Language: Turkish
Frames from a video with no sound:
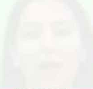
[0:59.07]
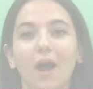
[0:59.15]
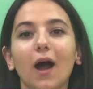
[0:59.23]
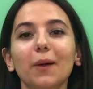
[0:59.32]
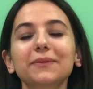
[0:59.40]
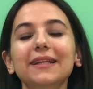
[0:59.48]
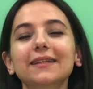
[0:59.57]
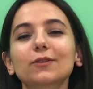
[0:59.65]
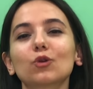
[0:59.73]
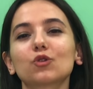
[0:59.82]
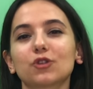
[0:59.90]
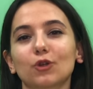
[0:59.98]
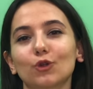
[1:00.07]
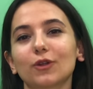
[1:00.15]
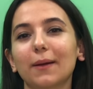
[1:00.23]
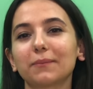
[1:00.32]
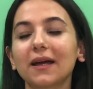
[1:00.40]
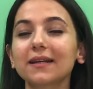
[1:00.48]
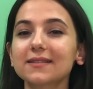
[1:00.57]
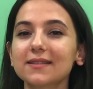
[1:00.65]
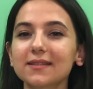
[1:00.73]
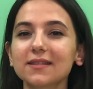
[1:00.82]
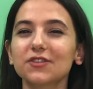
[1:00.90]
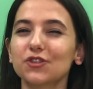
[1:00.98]
Hamilelikte oluşan ödemler
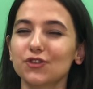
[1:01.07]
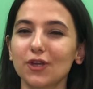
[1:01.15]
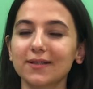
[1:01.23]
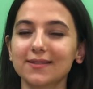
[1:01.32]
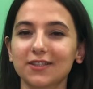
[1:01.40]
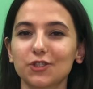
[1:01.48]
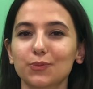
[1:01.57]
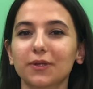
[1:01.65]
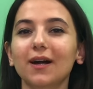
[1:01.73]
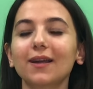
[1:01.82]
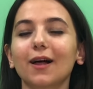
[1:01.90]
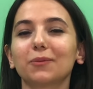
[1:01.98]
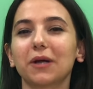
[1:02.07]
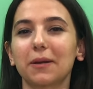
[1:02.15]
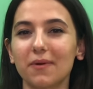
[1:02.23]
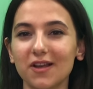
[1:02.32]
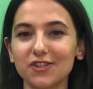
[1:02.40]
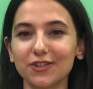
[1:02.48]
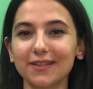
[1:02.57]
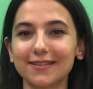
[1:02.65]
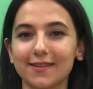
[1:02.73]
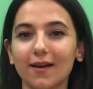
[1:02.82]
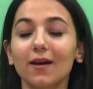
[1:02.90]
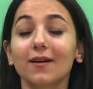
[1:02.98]
sizin için can sıkıcı bir hal almaya
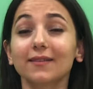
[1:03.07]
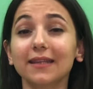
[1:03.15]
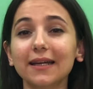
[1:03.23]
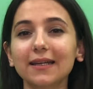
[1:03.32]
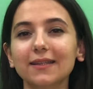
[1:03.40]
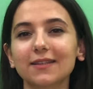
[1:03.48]
başladıysa dikkat